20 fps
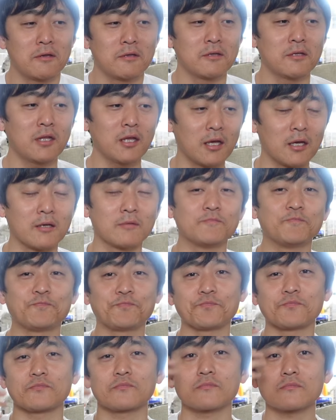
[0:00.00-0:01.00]
で
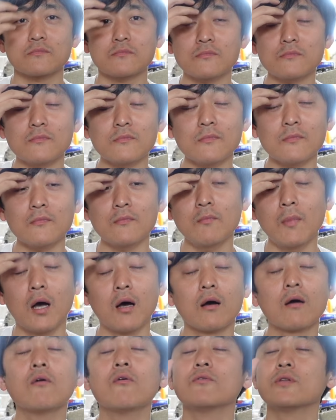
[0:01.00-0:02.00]

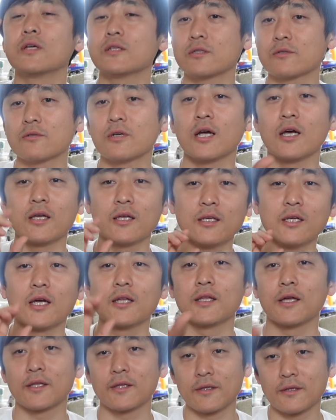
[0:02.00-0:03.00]
まあ、まあ、同じぐらい
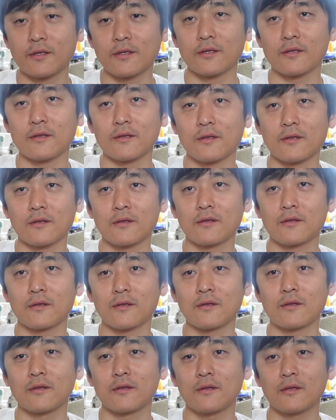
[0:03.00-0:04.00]
嫌だっ
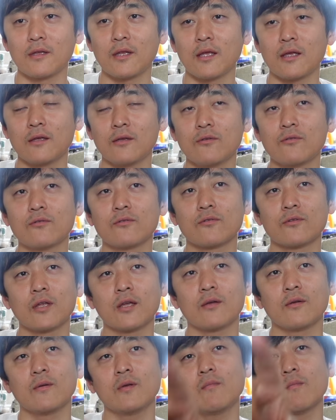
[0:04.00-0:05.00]
ていうの
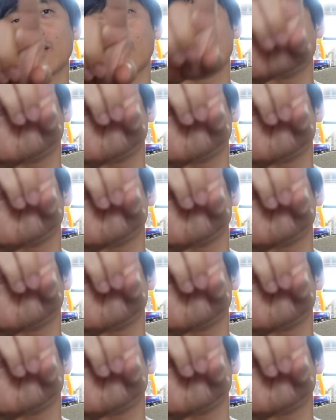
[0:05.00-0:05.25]
で今